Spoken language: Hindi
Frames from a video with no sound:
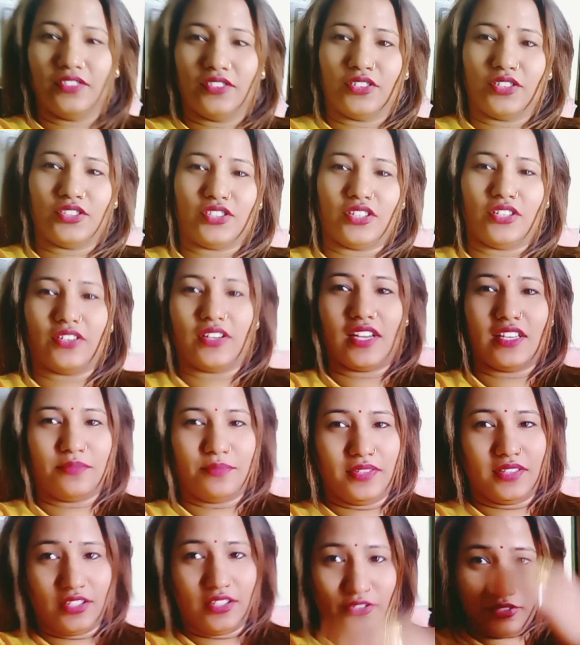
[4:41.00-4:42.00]
तो चलो गाइस
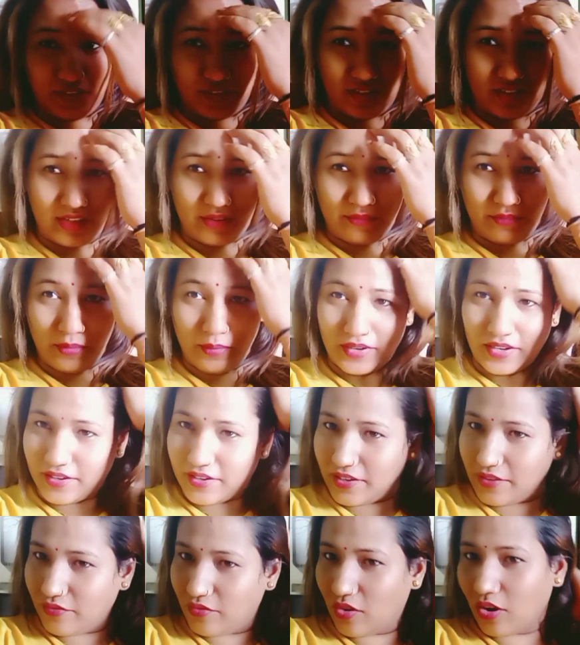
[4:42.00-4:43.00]
मिलते हैं थोड़ी देर में बने
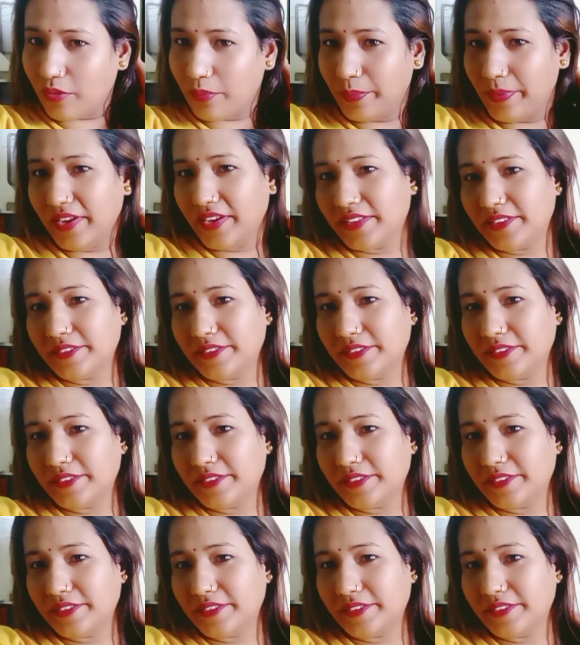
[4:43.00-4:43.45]
रहिए ब्लॉग में